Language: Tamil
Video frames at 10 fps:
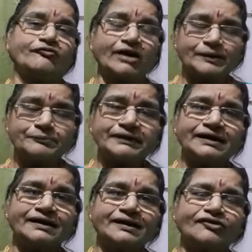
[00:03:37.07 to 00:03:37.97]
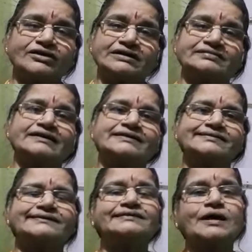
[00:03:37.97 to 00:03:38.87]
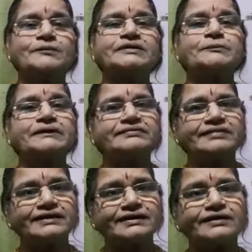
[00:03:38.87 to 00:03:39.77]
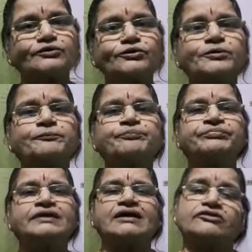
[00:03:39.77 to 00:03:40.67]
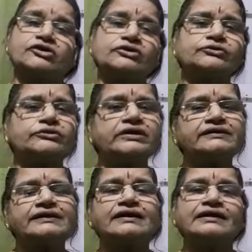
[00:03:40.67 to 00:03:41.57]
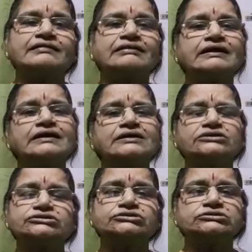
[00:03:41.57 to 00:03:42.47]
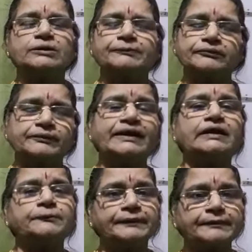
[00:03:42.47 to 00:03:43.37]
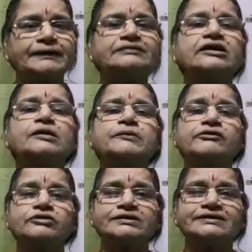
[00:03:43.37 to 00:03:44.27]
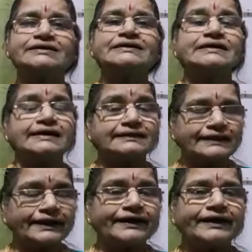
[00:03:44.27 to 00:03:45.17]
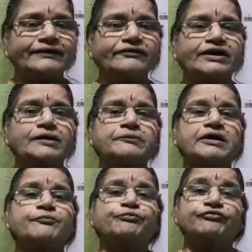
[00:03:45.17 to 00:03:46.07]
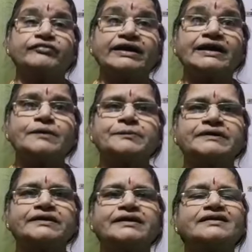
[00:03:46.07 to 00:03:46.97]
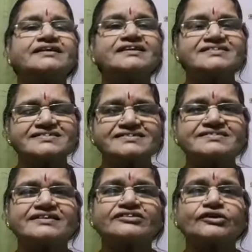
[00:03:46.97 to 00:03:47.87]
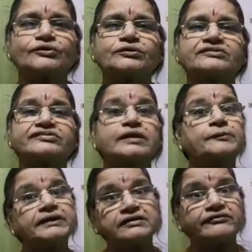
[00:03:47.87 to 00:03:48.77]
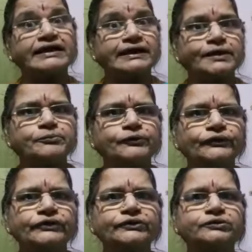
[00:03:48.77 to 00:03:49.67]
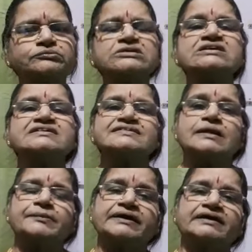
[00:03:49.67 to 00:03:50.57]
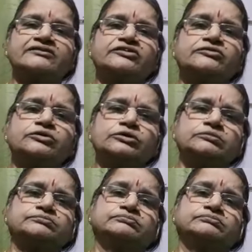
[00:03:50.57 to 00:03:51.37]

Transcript: வாய்ப்புகளெல்லாம் உங்களை தடுத்து தாமதப்படுத்தி இருக்கக்கூடும் அவரோட குரு இருந்த காலத்தில் கொஞ்சம் அப்போவுமே எப்படி பார்த்தாலுமே உங்களுக்கு கடந்த ரெண்டரை வருடமாக வேலை பற்றின டென்ஷன்ஸ் இருந்திருக்கும் சில பேருக்கு வேலையே போயிருக்கும் சில பேருக்கு வந்து ஒரு